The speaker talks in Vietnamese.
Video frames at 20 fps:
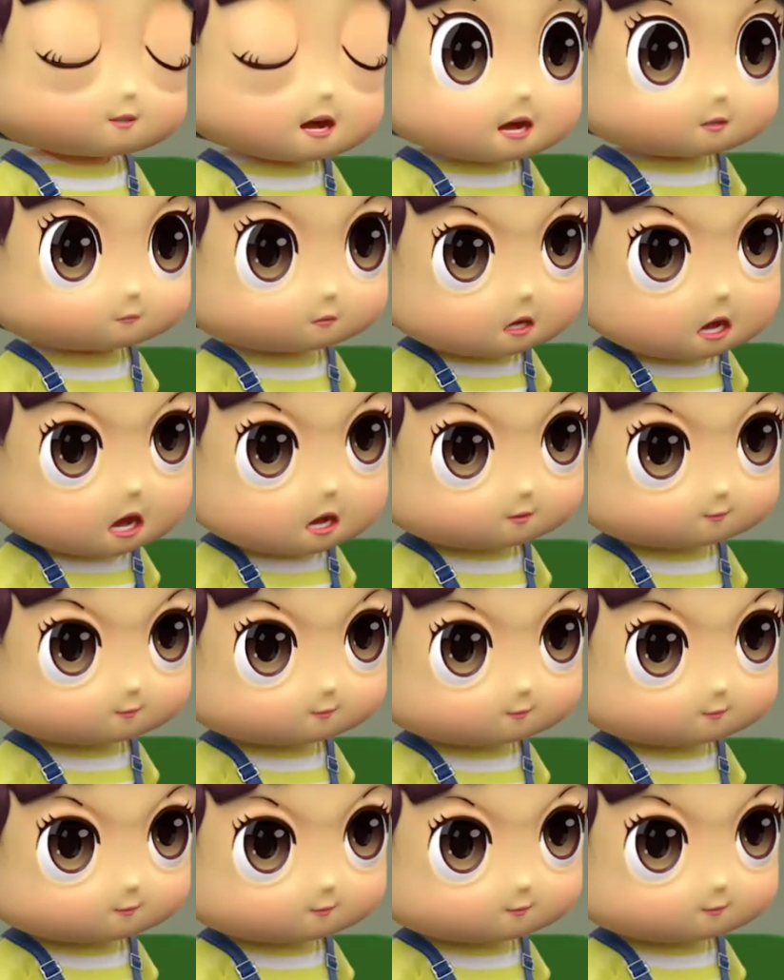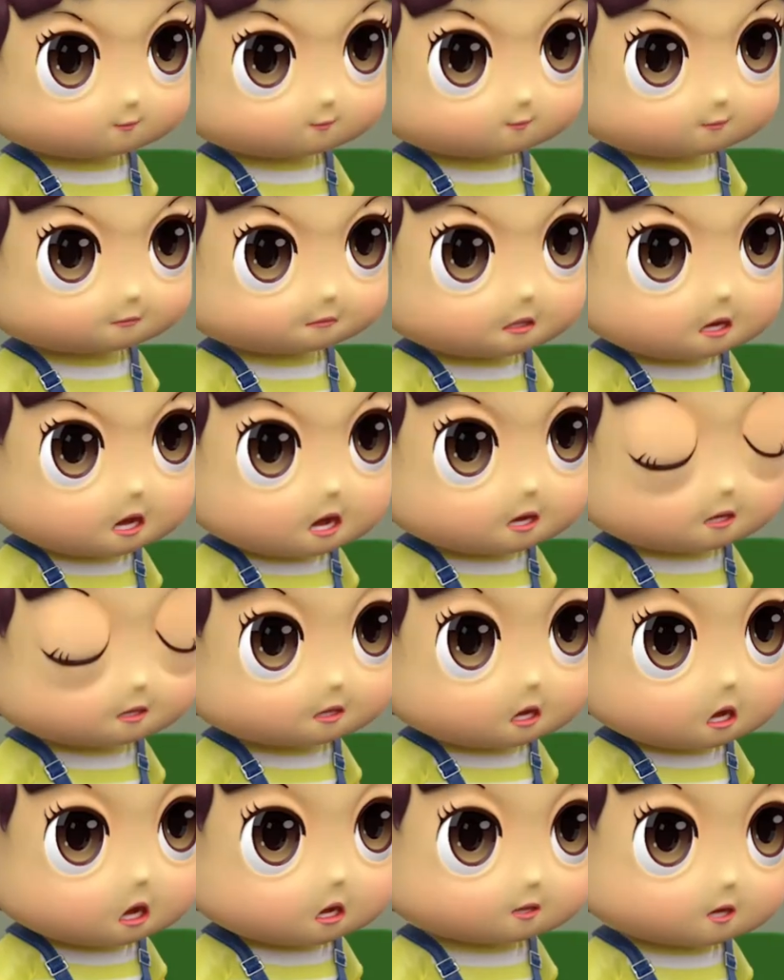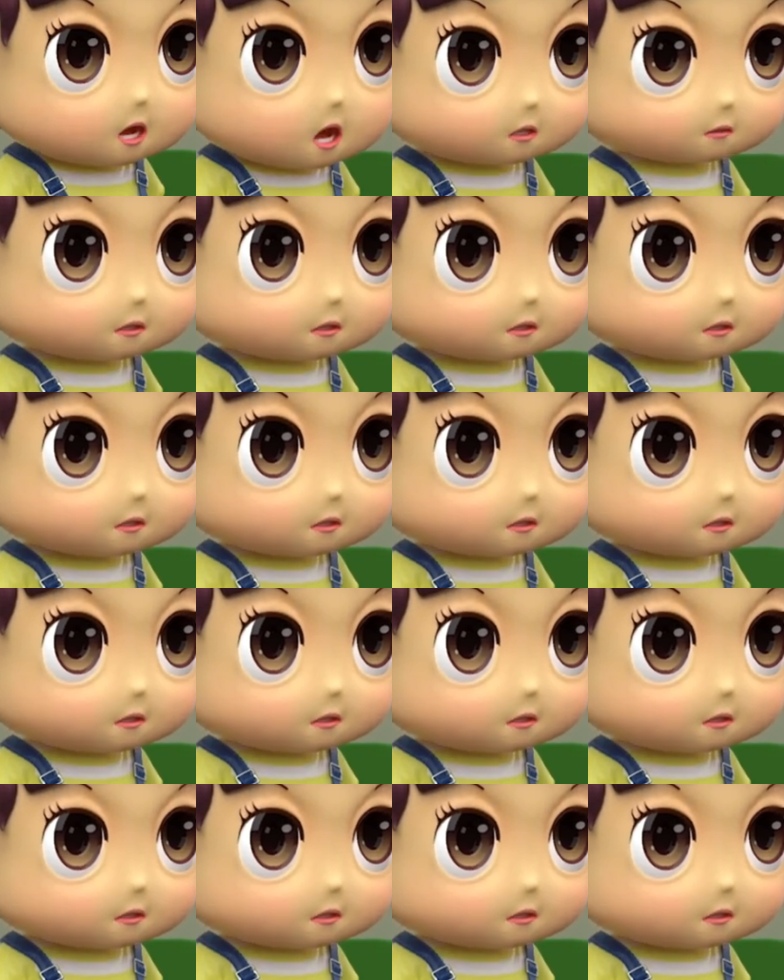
Không, chữ E mới đúng chứ.